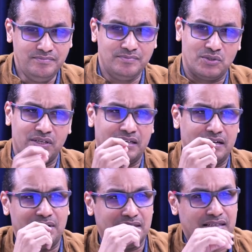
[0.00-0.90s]
con
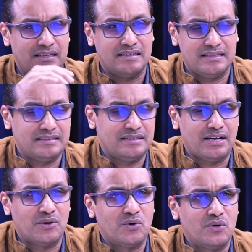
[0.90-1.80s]
herramientas de,
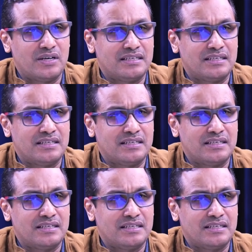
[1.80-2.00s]
valores y